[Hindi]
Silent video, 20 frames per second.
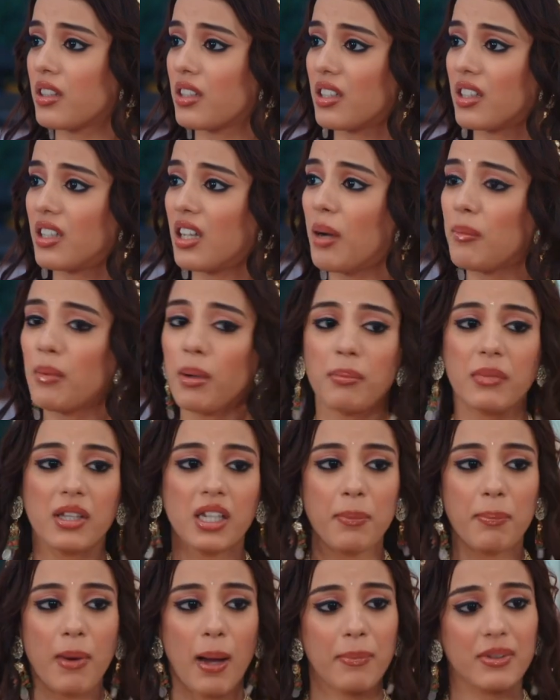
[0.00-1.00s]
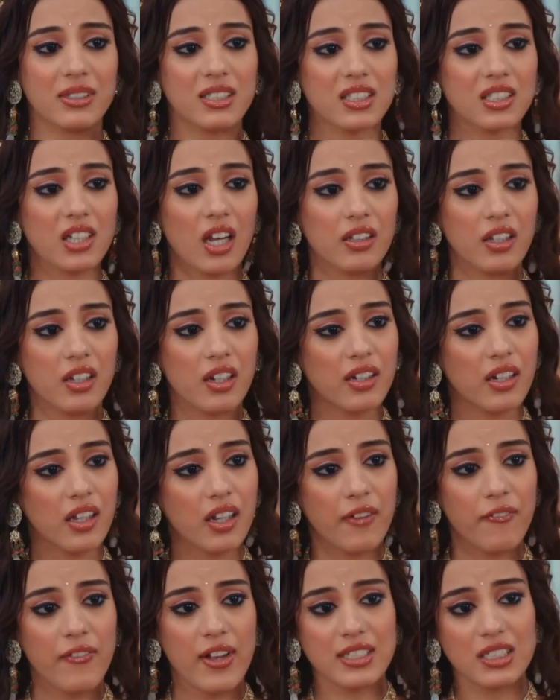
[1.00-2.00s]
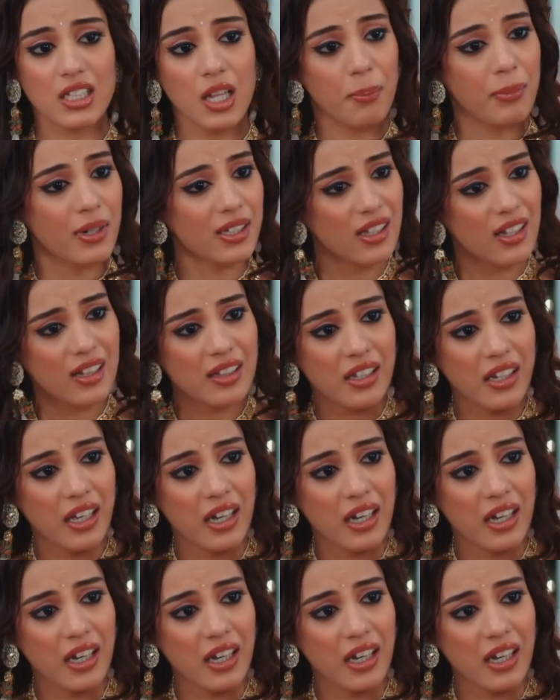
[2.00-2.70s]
क्या मम्मी ने पापा से शादी करने का फैसला बदल दिया